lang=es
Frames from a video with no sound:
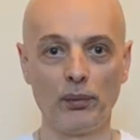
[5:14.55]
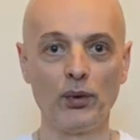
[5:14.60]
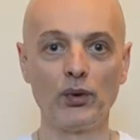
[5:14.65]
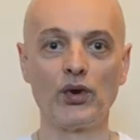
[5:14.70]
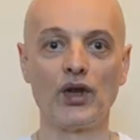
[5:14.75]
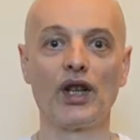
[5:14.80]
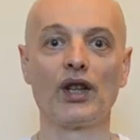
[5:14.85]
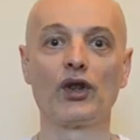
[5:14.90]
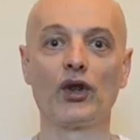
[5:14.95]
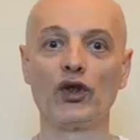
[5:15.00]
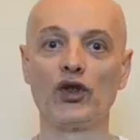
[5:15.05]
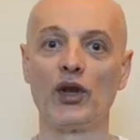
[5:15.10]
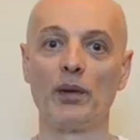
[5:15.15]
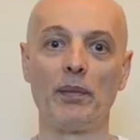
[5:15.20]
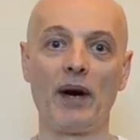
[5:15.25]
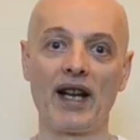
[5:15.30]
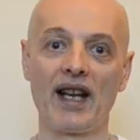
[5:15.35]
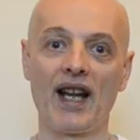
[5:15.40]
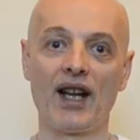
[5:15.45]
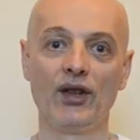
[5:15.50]
puse esto
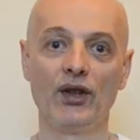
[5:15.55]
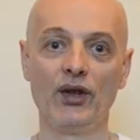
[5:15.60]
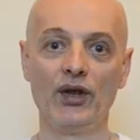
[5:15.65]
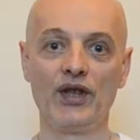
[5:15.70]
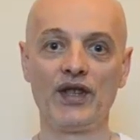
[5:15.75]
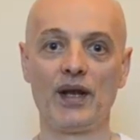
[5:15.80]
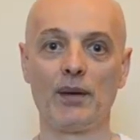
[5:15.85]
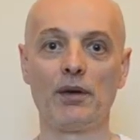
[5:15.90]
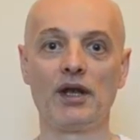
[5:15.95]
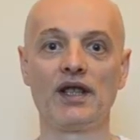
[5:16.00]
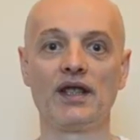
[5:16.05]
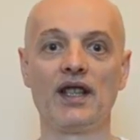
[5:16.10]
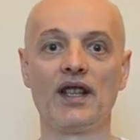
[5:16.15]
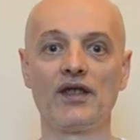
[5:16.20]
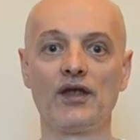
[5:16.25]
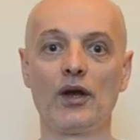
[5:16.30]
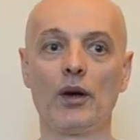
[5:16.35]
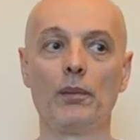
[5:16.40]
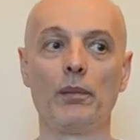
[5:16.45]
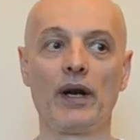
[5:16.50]
separado de esa
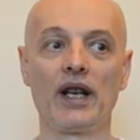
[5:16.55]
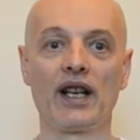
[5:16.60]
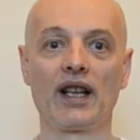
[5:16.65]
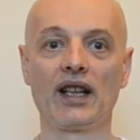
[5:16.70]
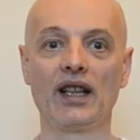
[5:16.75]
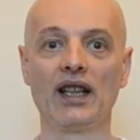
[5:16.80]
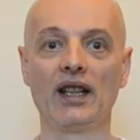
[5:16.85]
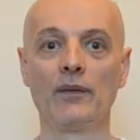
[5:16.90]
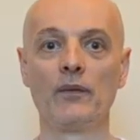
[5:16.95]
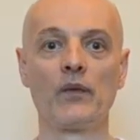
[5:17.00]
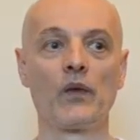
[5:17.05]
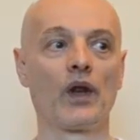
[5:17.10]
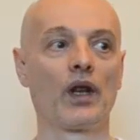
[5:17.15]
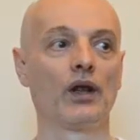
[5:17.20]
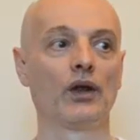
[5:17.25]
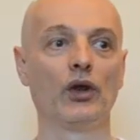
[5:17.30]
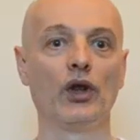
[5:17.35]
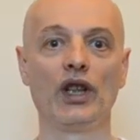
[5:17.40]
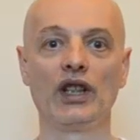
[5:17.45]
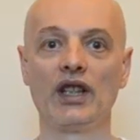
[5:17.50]
meditación para que
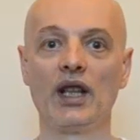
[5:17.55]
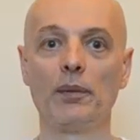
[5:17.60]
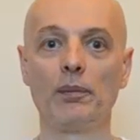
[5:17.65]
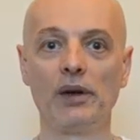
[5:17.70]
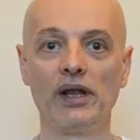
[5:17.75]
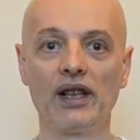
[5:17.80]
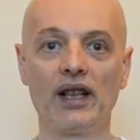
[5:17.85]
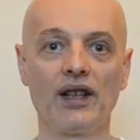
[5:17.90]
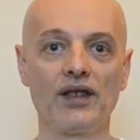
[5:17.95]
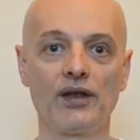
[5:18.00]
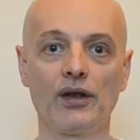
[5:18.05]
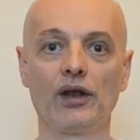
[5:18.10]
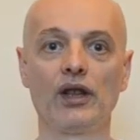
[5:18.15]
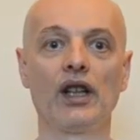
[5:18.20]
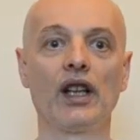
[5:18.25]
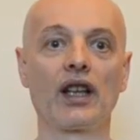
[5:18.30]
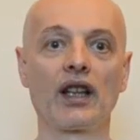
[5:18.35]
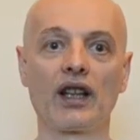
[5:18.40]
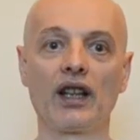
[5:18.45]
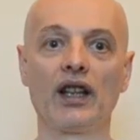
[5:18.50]
toda esta explicación
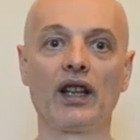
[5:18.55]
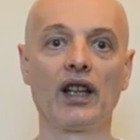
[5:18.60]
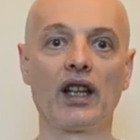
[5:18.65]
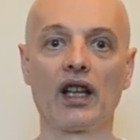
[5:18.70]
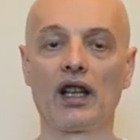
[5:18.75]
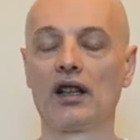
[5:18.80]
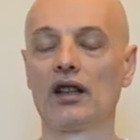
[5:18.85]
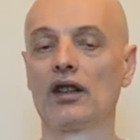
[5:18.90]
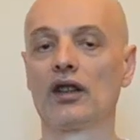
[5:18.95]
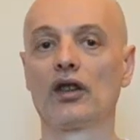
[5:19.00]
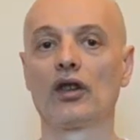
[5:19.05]
les quede